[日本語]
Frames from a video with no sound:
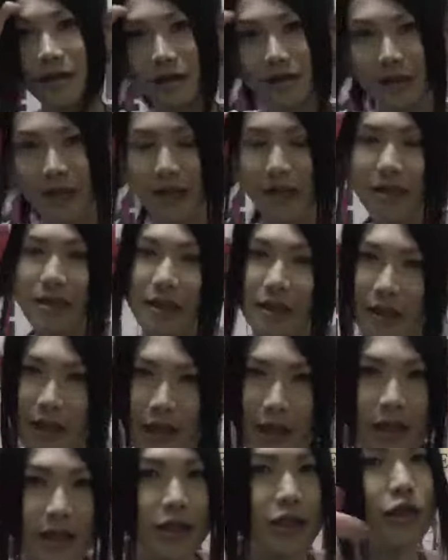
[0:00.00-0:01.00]
さてさ
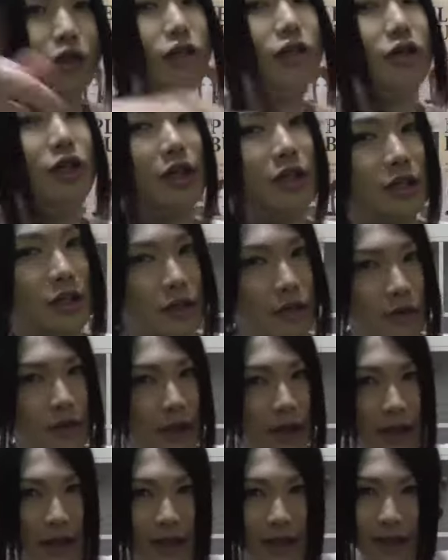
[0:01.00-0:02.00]
て、今日9月4
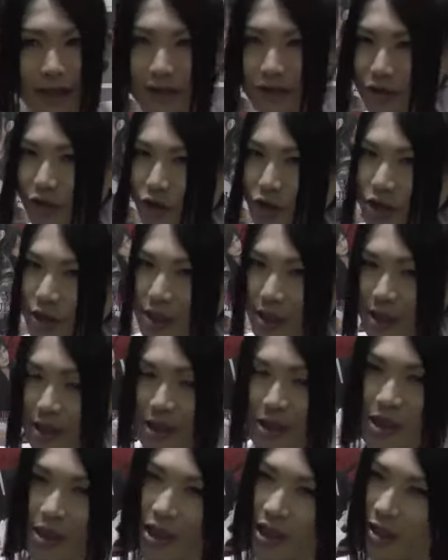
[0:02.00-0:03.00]
日ゲスト出演
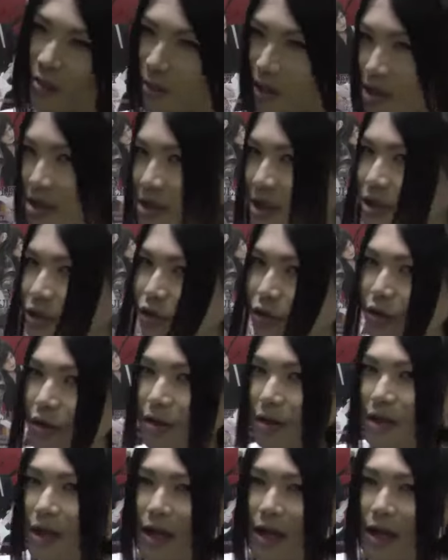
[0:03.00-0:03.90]
してきましたと。